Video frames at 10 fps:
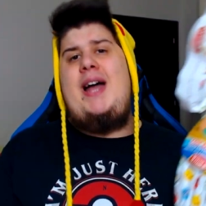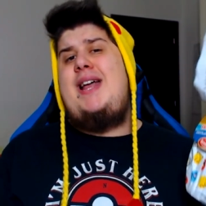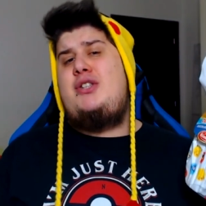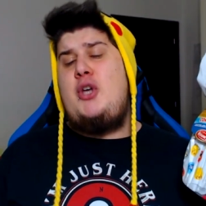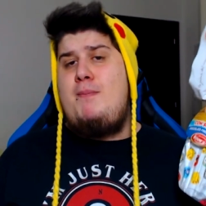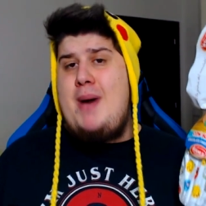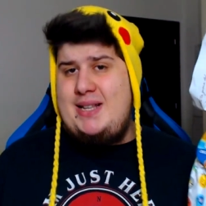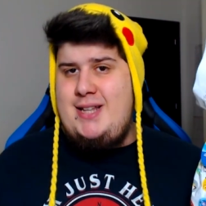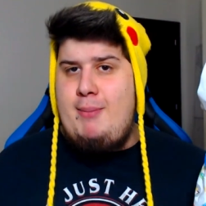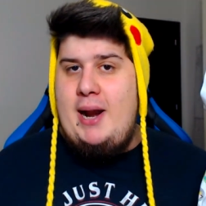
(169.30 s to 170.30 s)
adesso
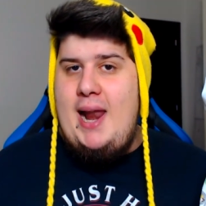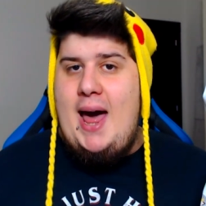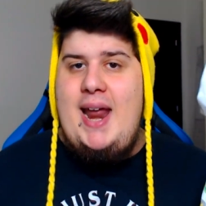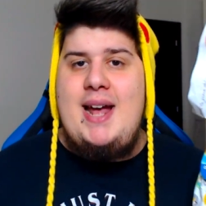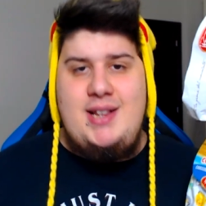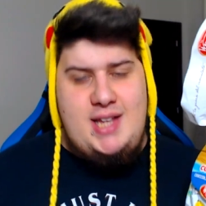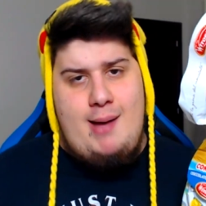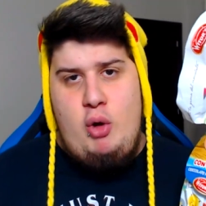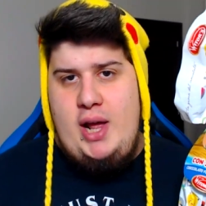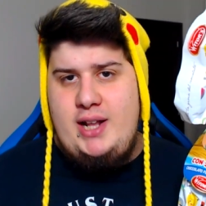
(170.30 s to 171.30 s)
basta parlare e
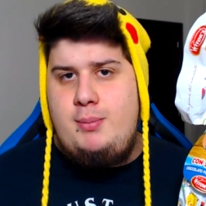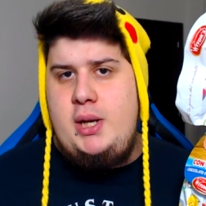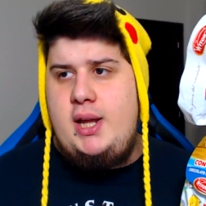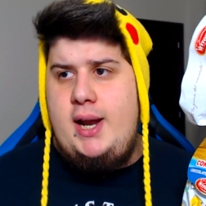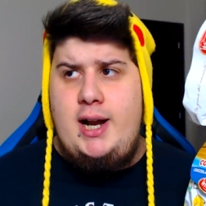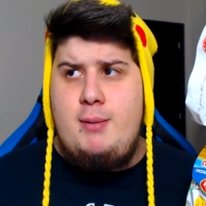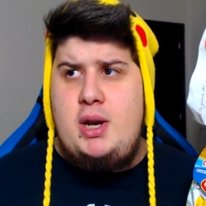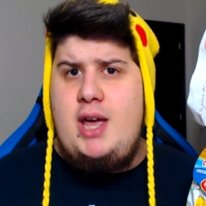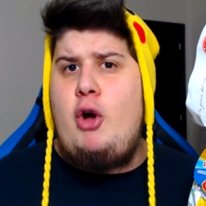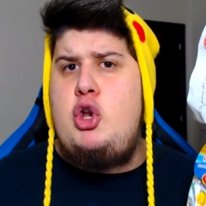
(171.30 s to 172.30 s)
andiamole ad aprire, anche
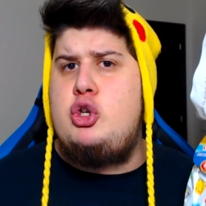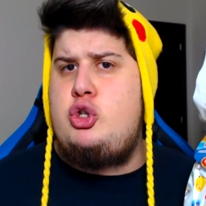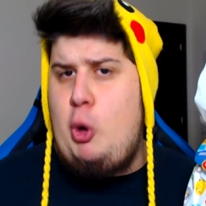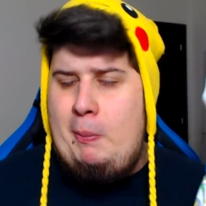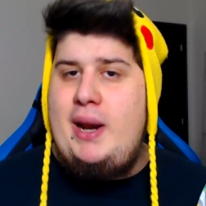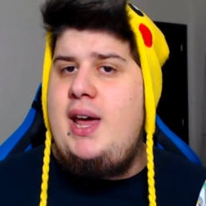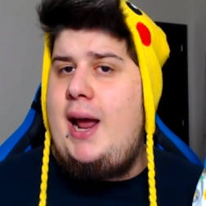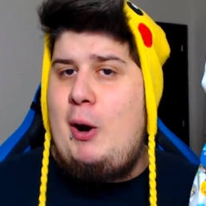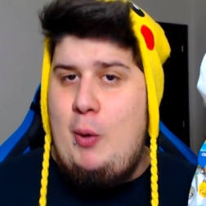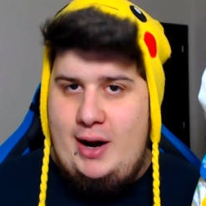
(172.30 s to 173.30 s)
perché voglio
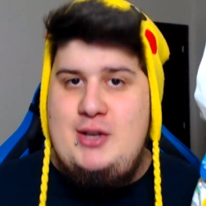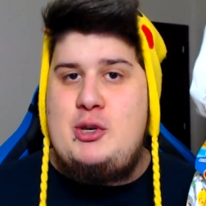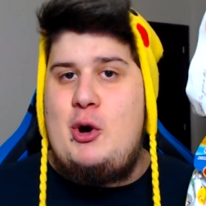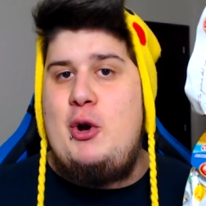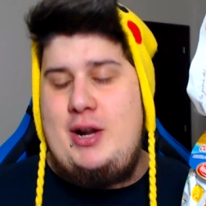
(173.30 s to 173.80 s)
scoprire quali sono le